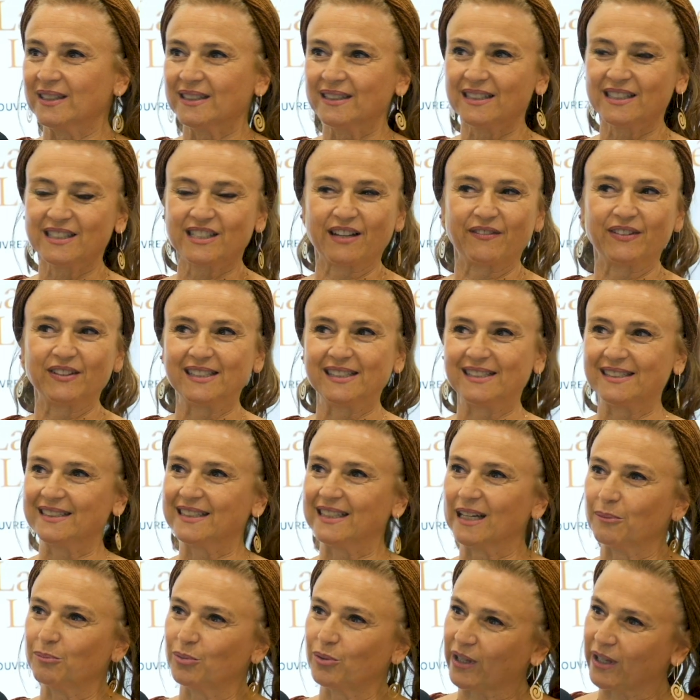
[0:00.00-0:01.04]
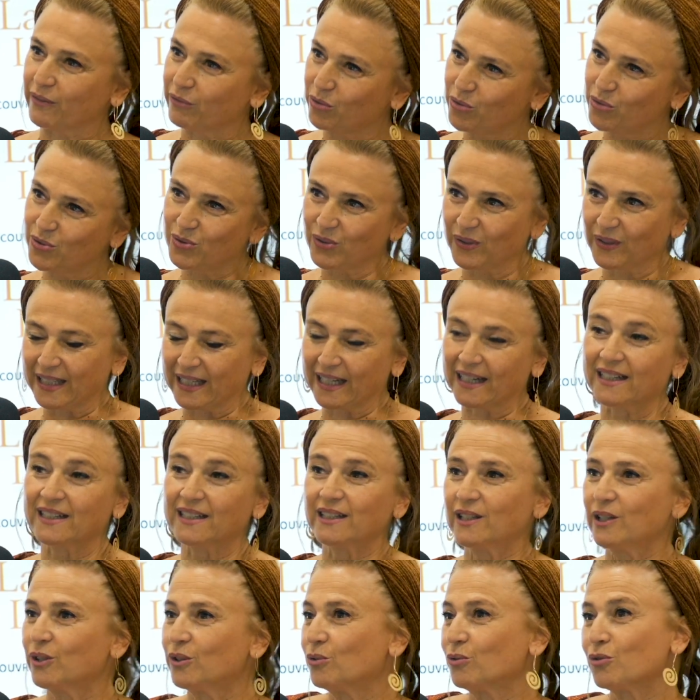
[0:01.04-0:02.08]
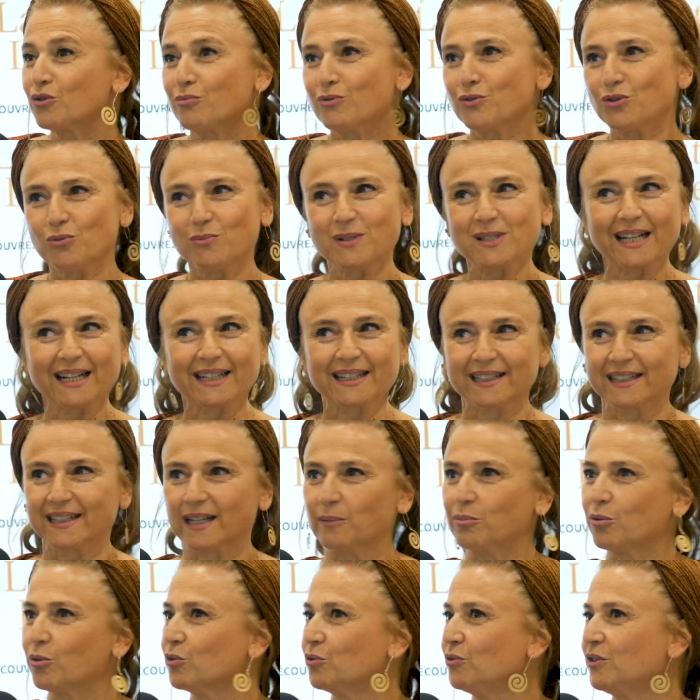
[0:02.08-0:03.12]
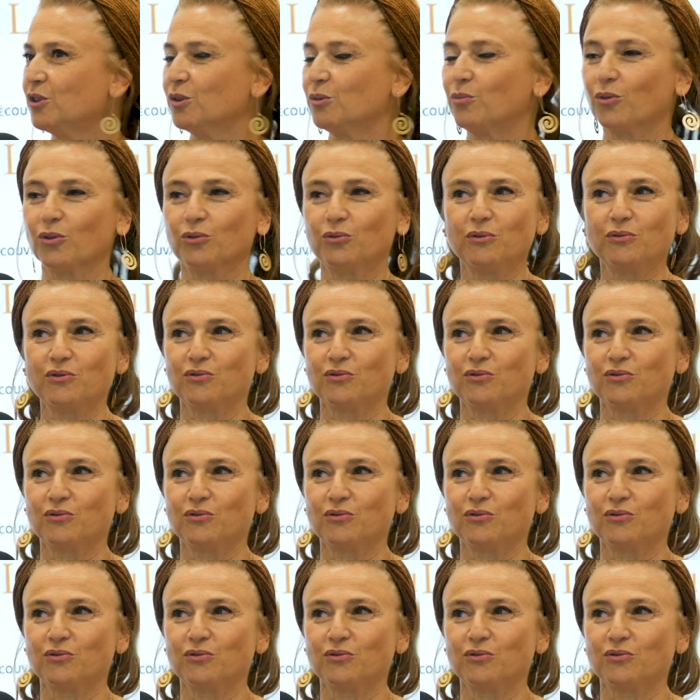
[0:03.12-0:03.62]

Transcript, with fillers: J'avais des idées un peu révolutionnaires. Donc, je me suis mise à créer un produit, de produits.